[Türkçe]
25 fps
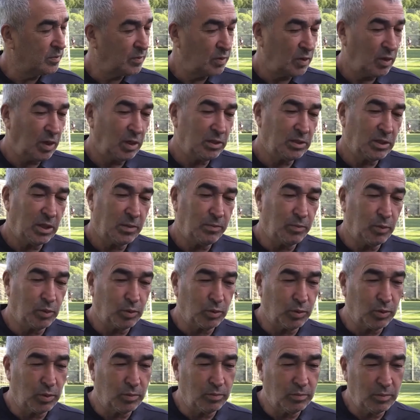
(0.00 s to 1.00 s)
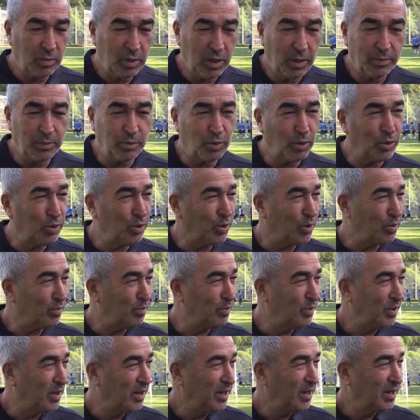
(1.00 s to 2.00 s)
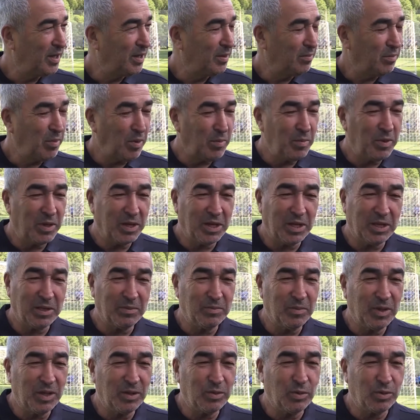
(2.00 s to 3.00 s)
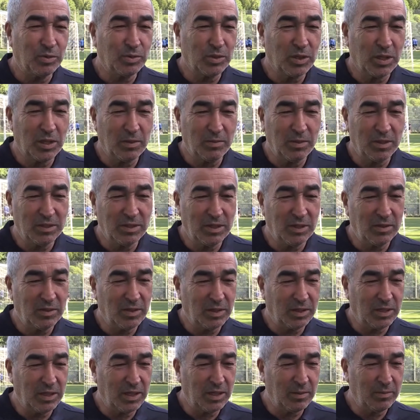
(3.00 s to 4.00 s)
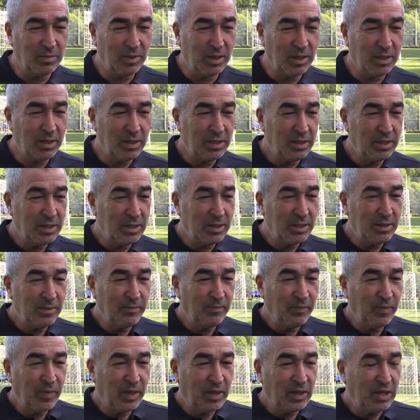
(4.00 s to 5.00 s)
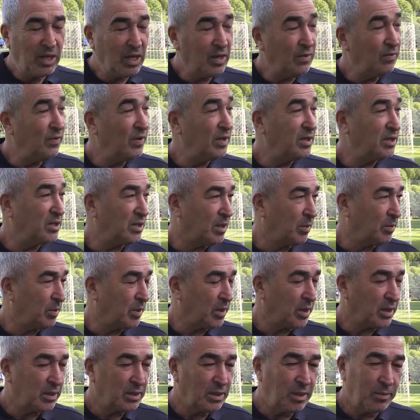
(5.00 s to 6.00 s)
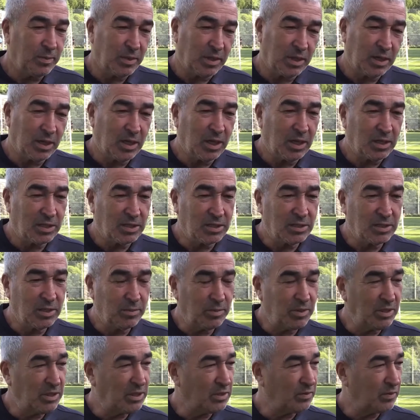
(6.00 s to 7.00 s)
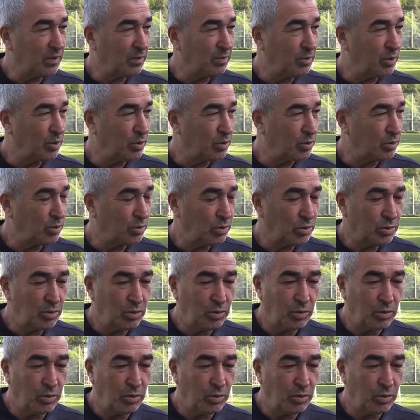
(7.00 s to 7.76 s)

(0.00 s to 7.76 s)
Acayip mutluyum. Hep söylüyorum. Memleketimde, dostlarımla, sevdiklerimle keyifli iş yaparak, tabii ki karşında bir iş var biliyorsunuz.